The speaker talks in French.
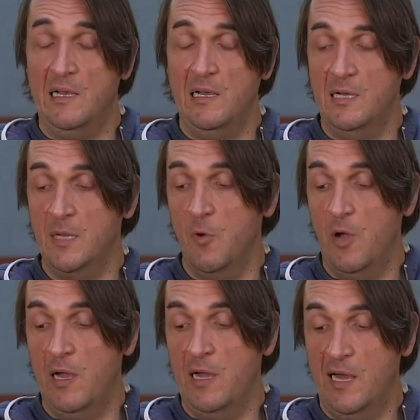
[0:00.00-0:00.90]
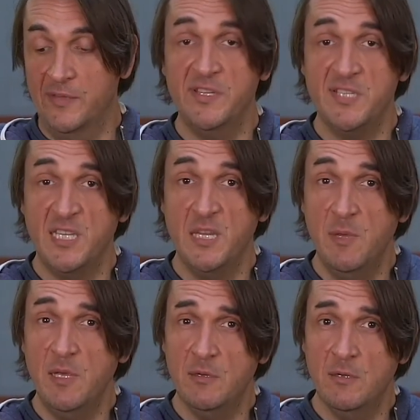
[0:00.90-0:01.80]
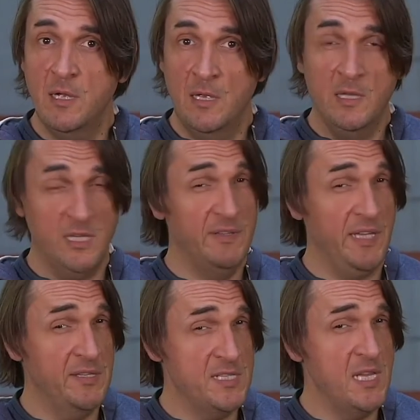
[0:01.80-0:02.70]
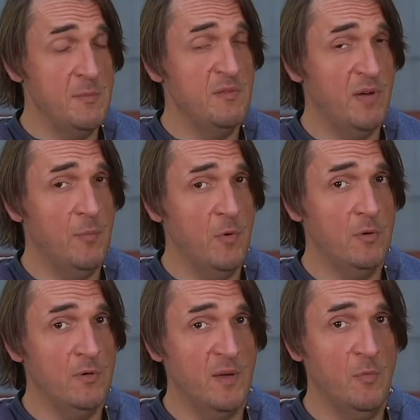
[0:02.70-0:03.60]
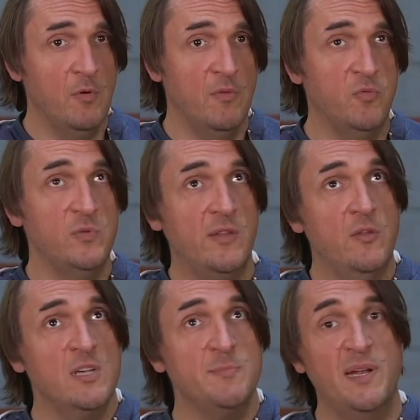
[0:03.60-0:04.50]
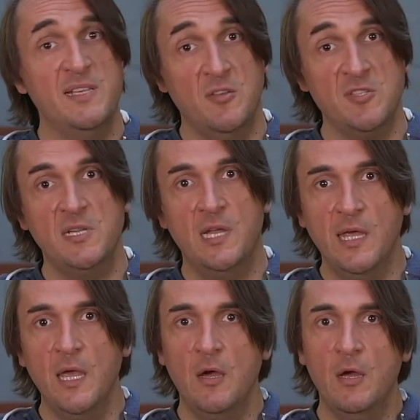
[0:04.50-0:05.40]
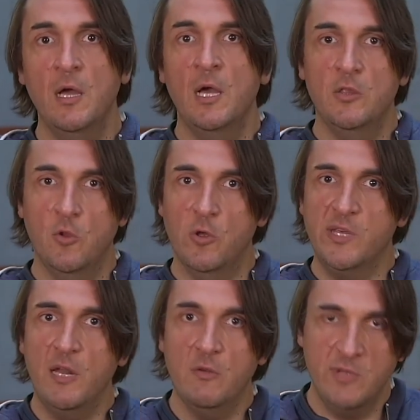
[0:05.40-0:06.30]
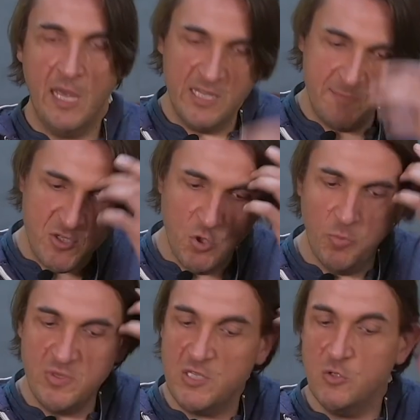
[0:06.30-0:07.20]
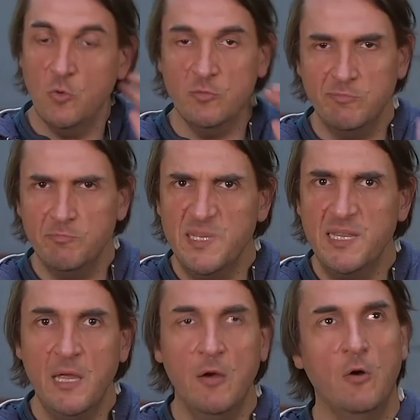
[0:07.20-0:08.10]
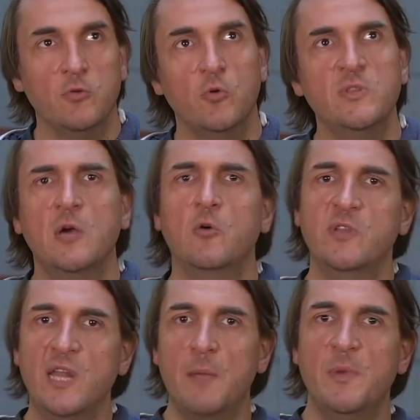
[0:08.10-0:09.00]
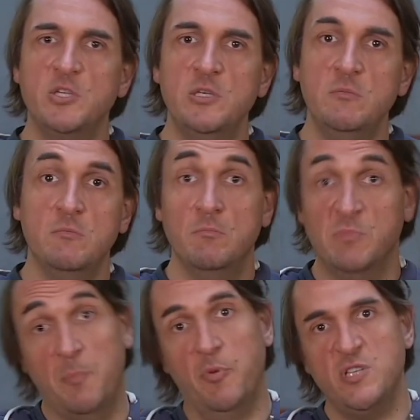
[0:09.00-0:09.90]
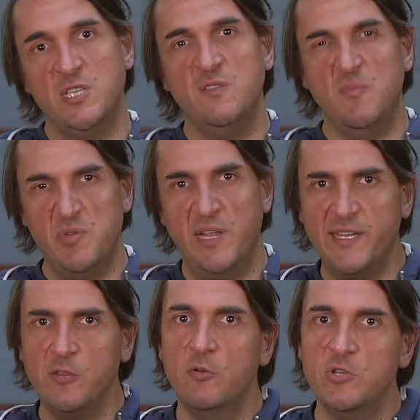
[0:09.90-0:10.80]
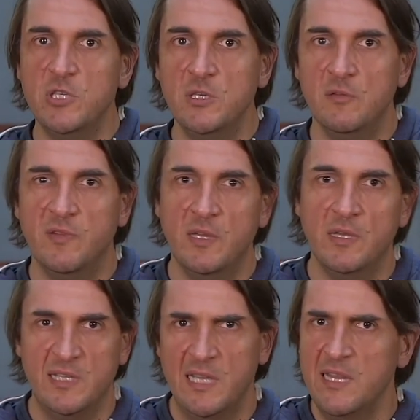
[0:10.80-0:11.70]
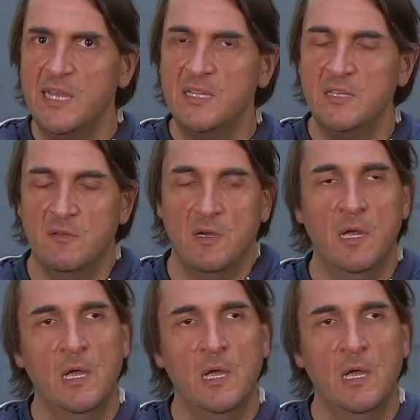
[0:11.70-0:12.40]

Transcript: un comment, un, dessin animé qui est un dessin animé vraiment, vraiment fondateur qui s'appelle Les Sorciers de la guerre, hein, dans lequel il y a une espèce d'opposition binaire entre d'un côté la magie qui est positive et puis la technologie en fait qui est négative.